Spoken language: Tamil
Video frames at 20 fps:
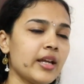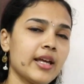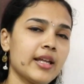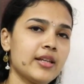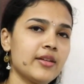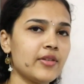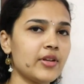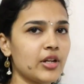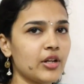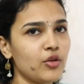
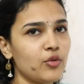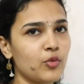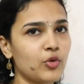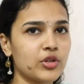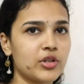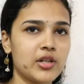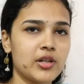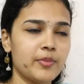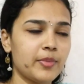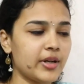எதை வேணாலும்
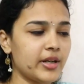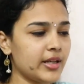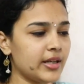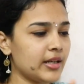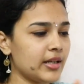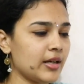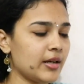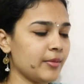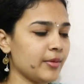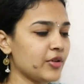முதல்ல
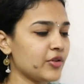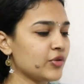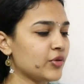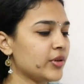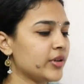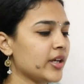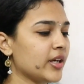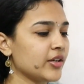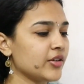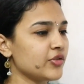படிக்கலாம் அப்படின்னு
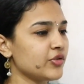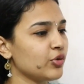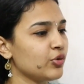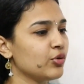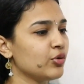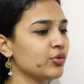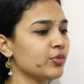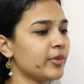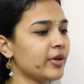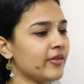சொல்லிட்டாங்க ஸோ
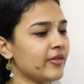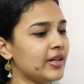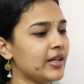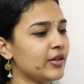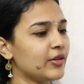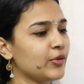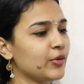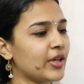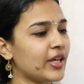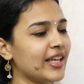
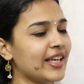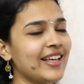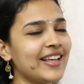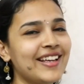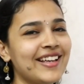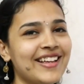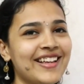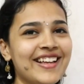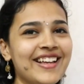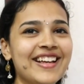பரவாயில்ல ஓகே
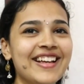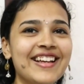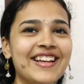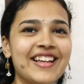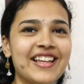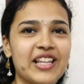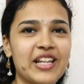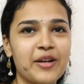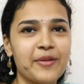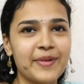
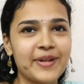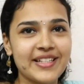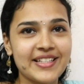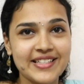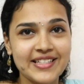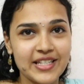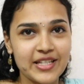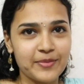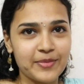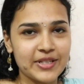இதை நான்
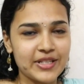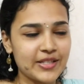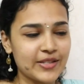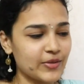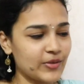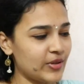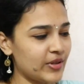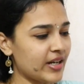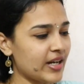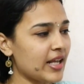படிச்சுட்டு இதை பற்றி
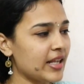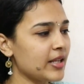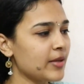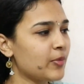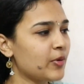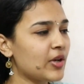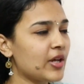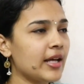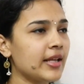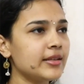சொல்கிறேன் அதே
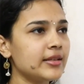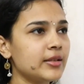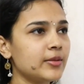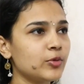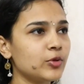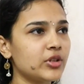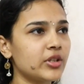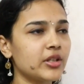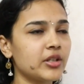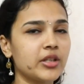போல் அந்த
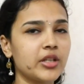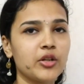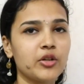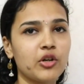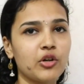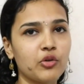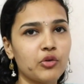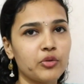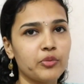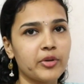
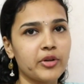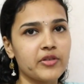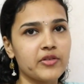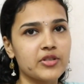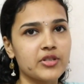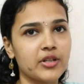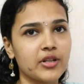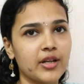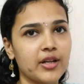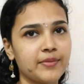புத்தகத்தையும் நான் நோட் பண்ணி
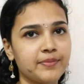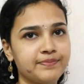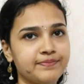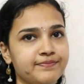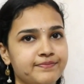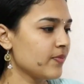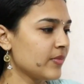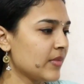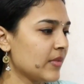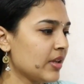வச்சுருக்கேன்
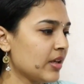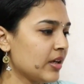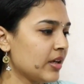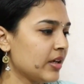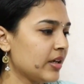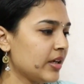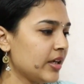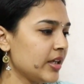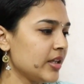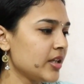
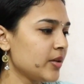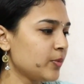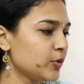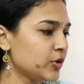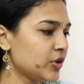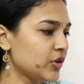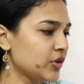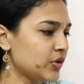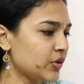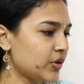இந்த
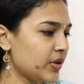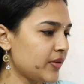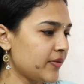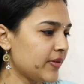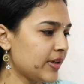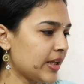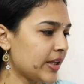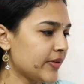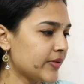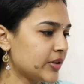புத்தகத்தோட
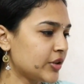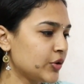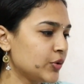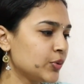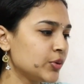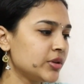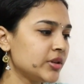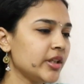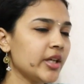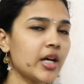விலை வந்து
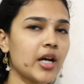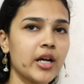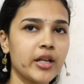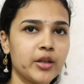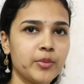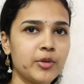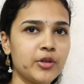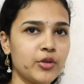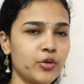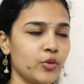நூற்றி
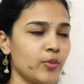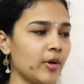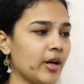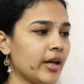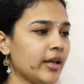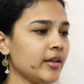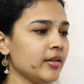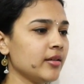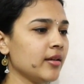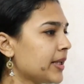அறுபது
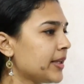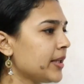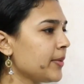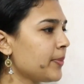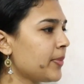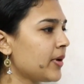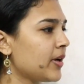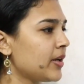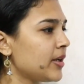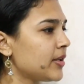ரூபாய்
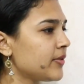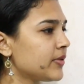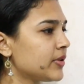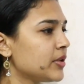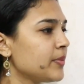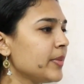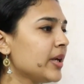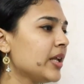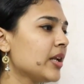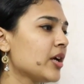பதிப்பாளர்
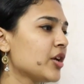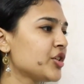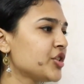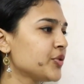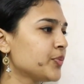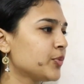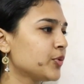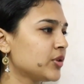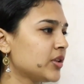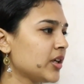வந்து
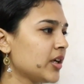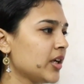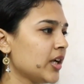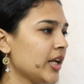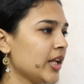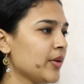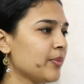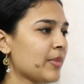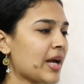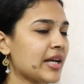மீனாட்சி புத்தக
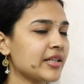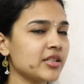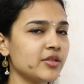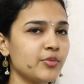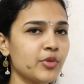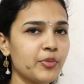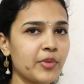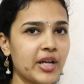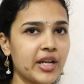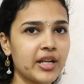நிலையம்
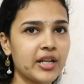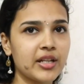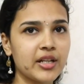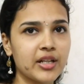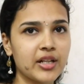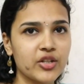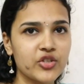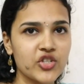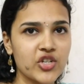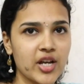மேக்ஸிமம் எங்கிட்ட
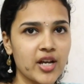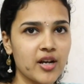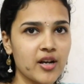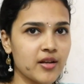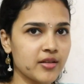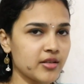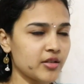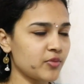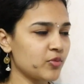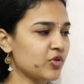இருக்கிற
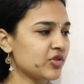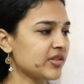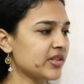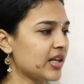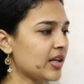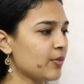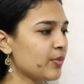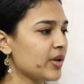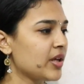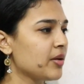ஜெயகாந்தன் புக்ஸ்
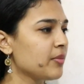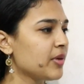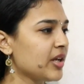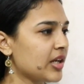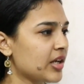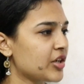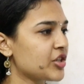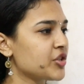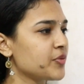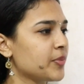எல்லாமே
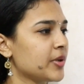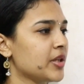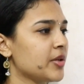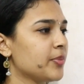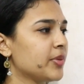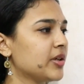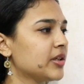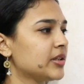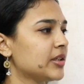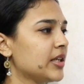மீனாட்சி
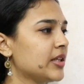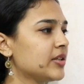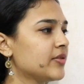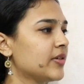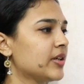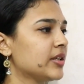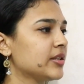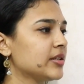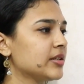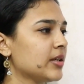
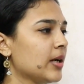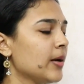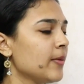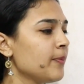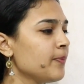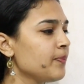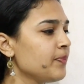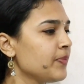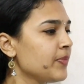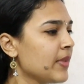பதிப்பகத்திலேருந்து வர்றது தான்
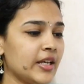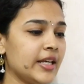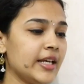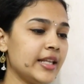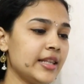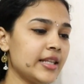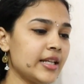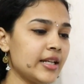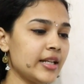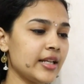
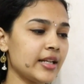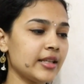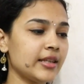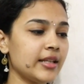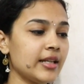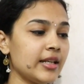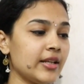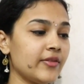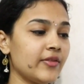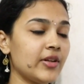இந்த
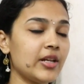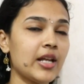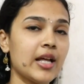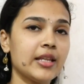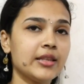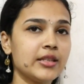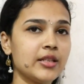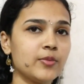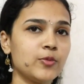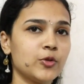நேரத்தில் இவள்
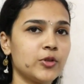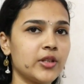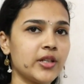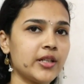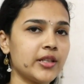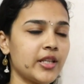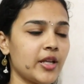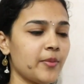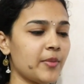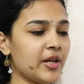அந்த
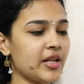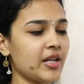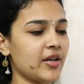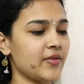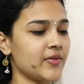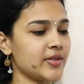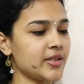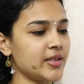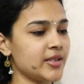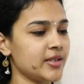புத்தகத்தையுமே
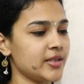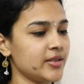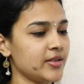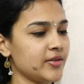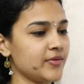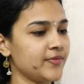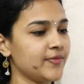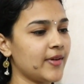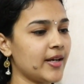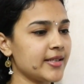நான் வந்து
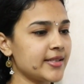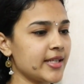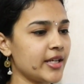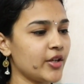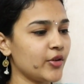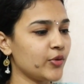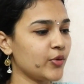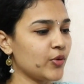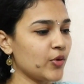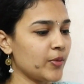
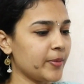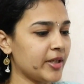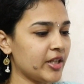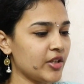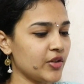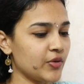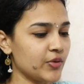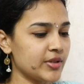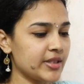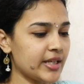வாசிக்கணும்
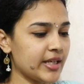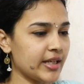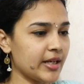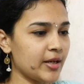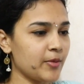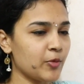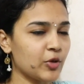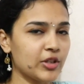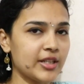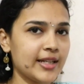அப்படின்னு
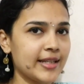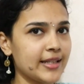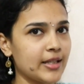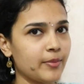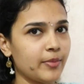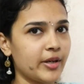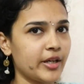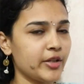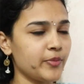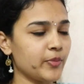யோசிக்கிறேன் முதல்ல
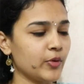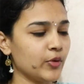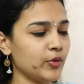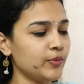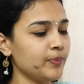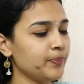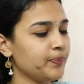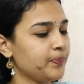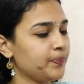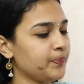இதை
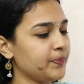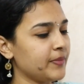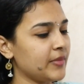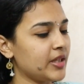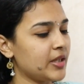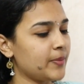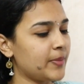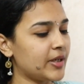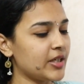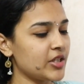படிப்போம்
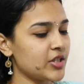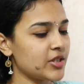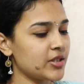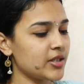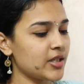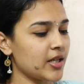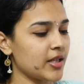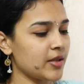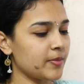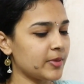இதை
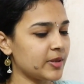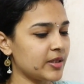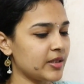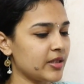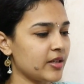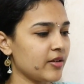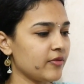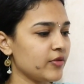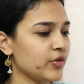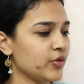படிச்சுட்டு நான் இதை
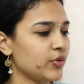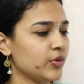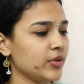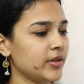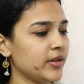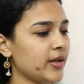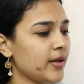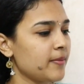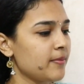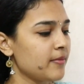பற்றி நான் ரிவ்யூ
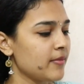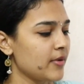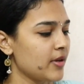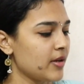கொடுக்குறேன்